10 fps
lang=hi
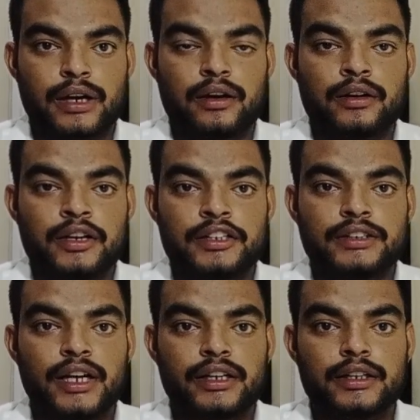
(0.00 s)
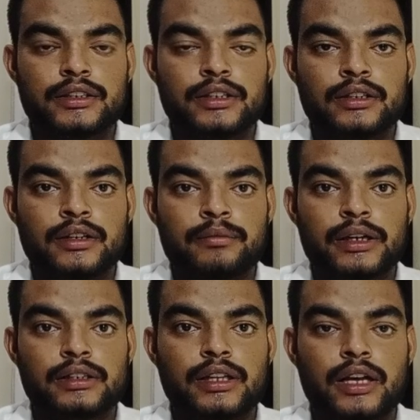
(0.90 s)
यह कीट पंखदार
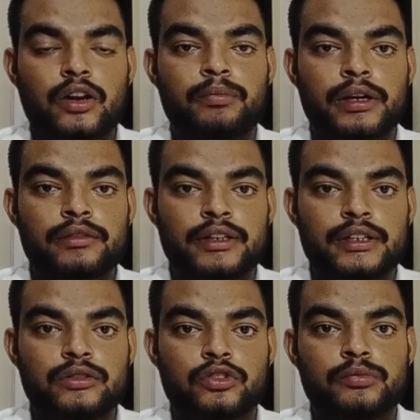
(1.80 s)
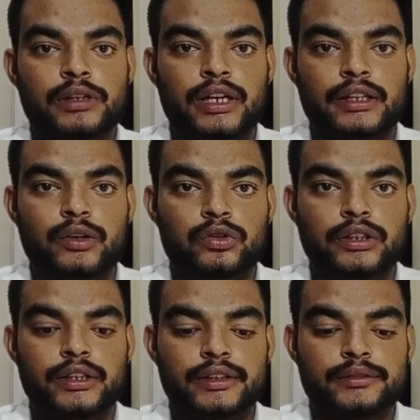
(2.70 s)
और पंखविहीन दोनों प्रकार के होते हैं
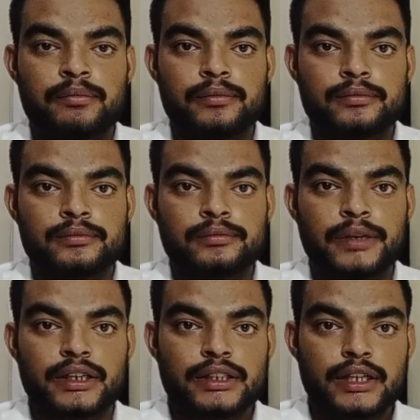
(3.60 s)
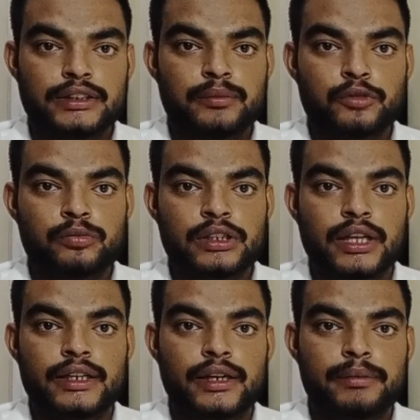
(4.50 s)
पंखदार चैम्पों में धारियाँ
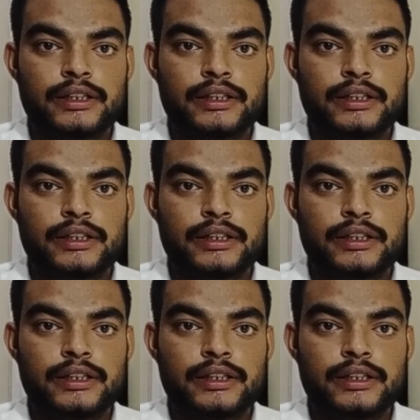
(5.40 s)
पाई जाती